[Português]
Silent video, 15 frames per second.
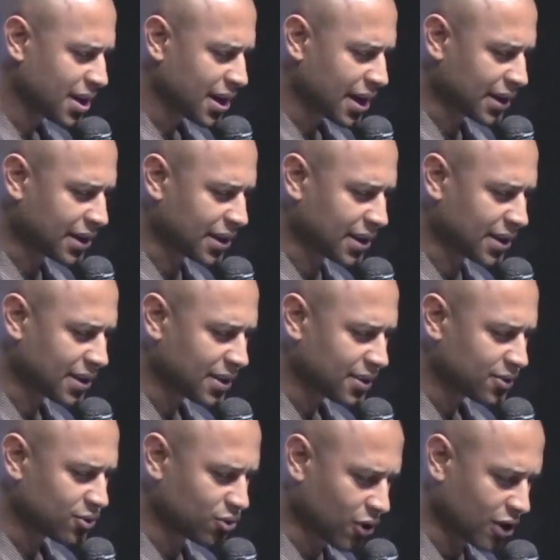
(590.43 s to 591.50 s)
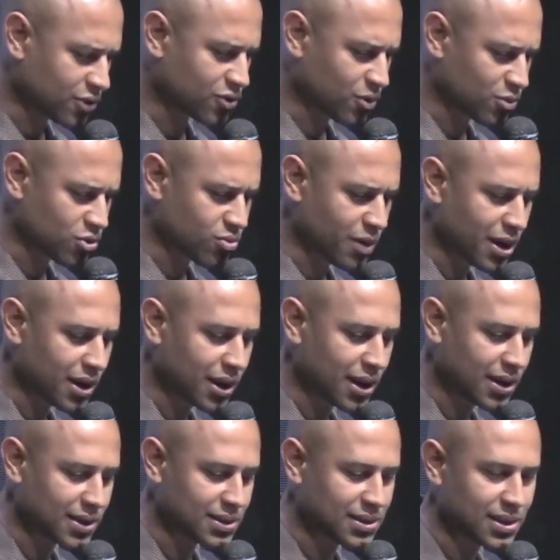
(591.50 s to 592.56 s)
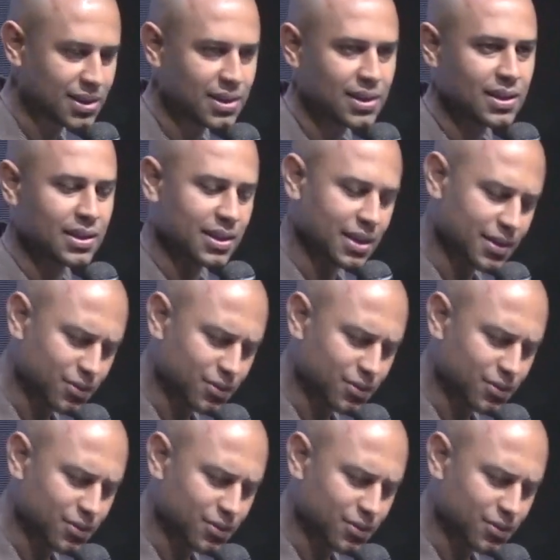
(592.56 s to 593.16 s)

é que nós somos uma igreja que